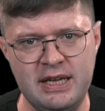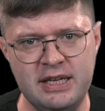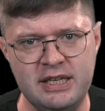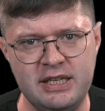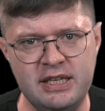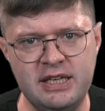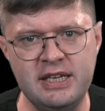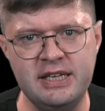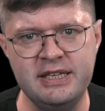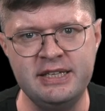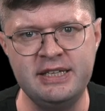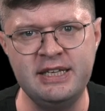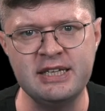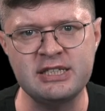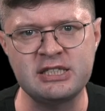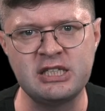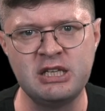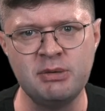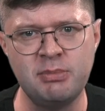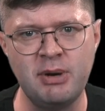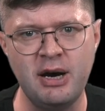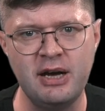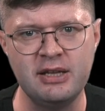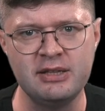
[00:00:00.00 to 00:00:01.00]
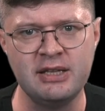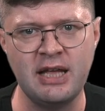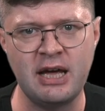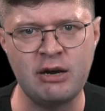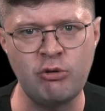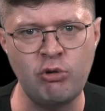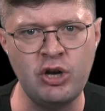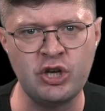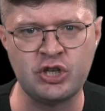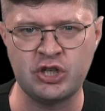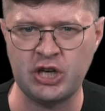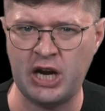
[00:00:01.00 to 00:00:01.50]
И если бы на
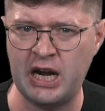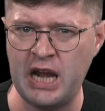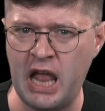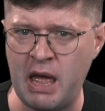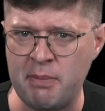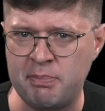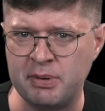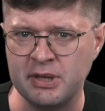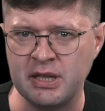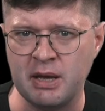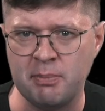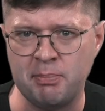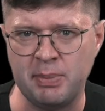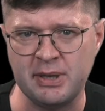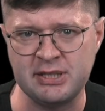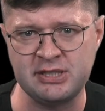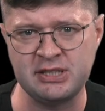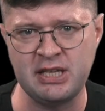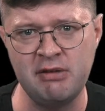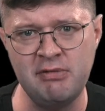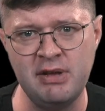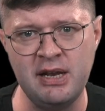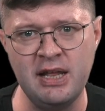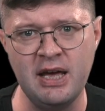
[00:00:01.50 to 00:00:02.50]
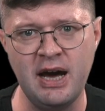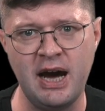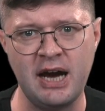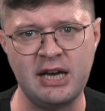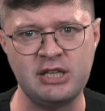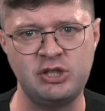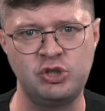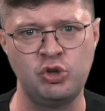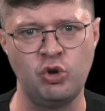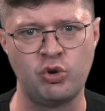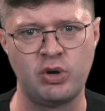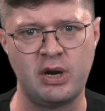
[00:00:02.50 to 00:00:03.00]
роль Шаляпина поставили
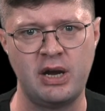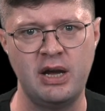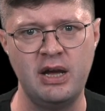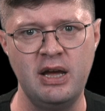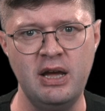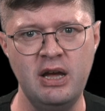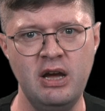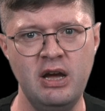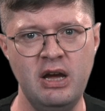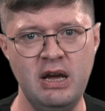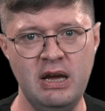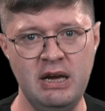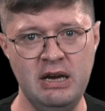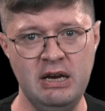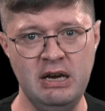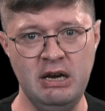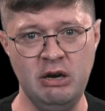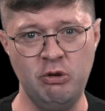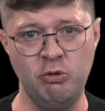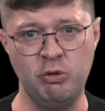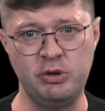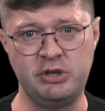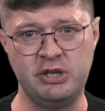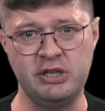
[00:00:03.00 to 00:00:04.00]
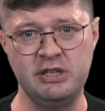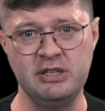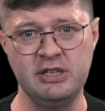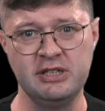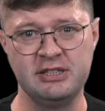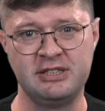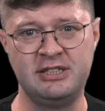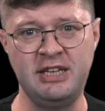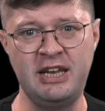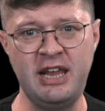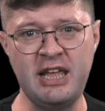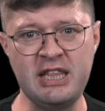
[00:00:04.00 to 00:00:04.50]
актера очень
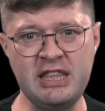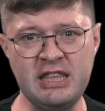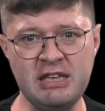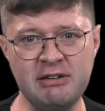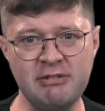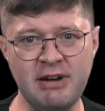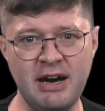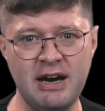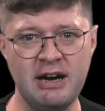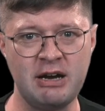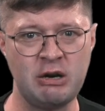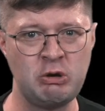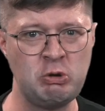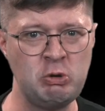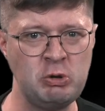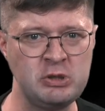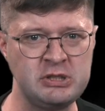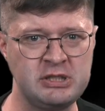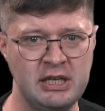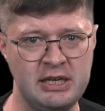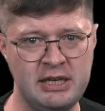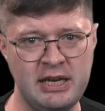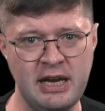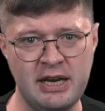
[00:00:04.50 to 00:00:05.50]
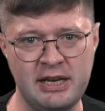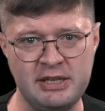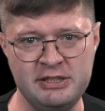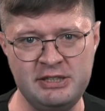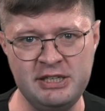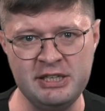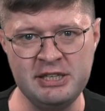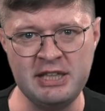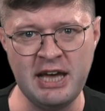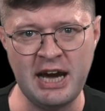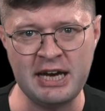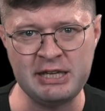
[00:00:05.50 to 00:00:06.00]
среднего роста, как
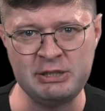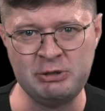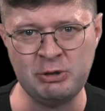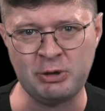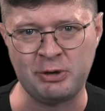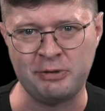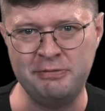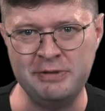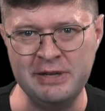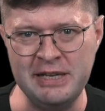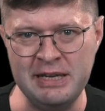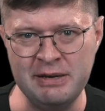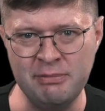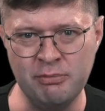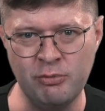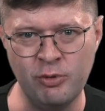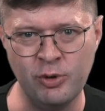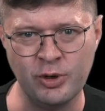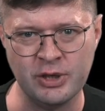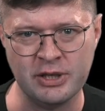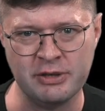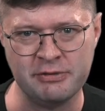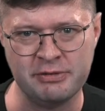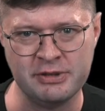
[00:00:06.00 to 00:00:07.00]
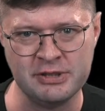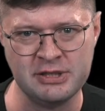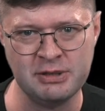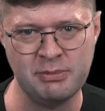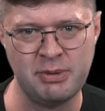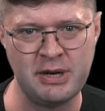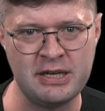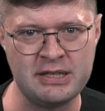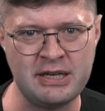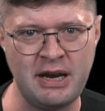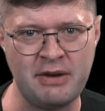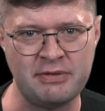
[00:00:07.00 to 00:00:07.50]
недоактер Филимонов,
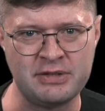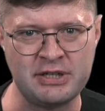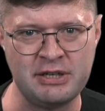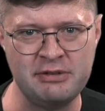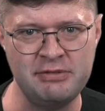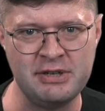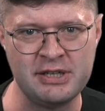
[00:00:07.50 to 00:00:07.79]
изображавший